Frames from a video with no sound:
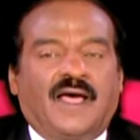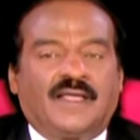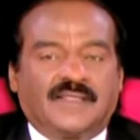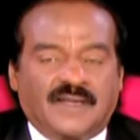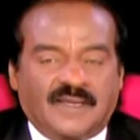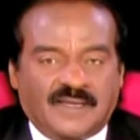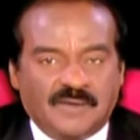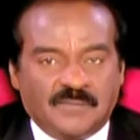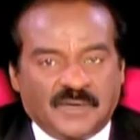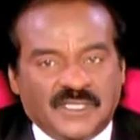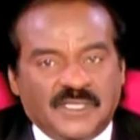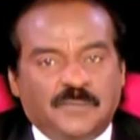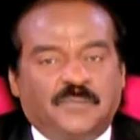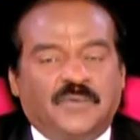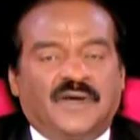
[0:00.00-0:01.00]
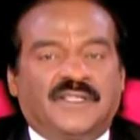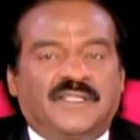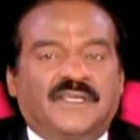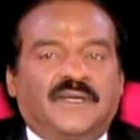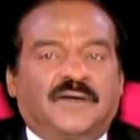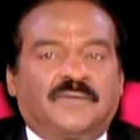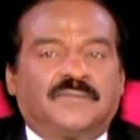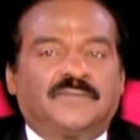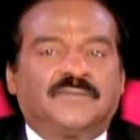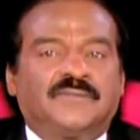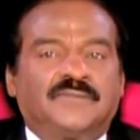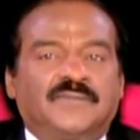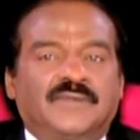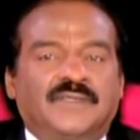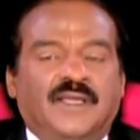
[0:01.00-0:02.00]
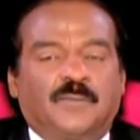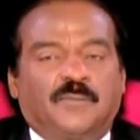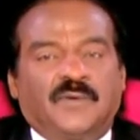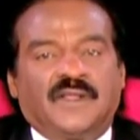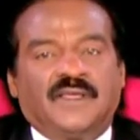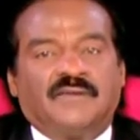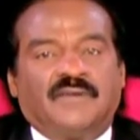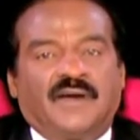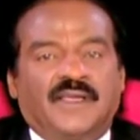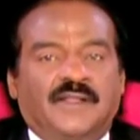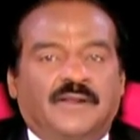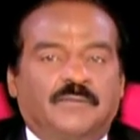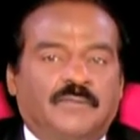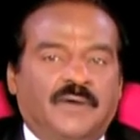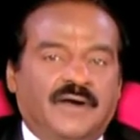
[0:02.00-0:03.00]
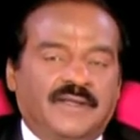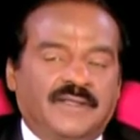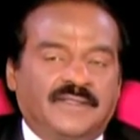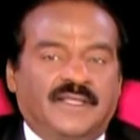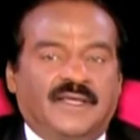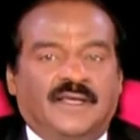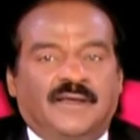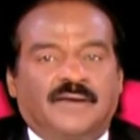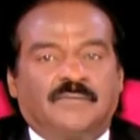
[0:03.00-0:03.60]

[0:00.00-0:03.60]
அதற்கு மதிப்பு அதிகம் எப்படி வைரம் பாய்ந்த